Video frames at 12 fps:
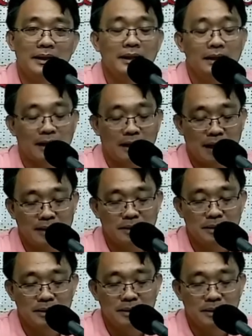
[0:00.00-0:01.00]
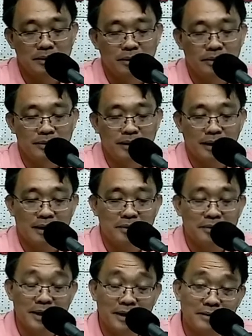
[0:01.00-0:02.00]
Canon Law on the
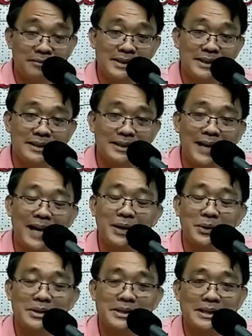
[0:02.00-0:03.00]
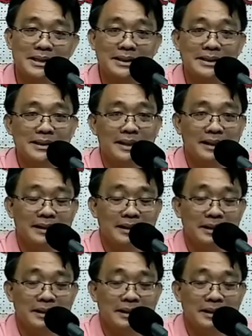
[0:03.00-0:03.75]
Airwaves, iti Diocese, iti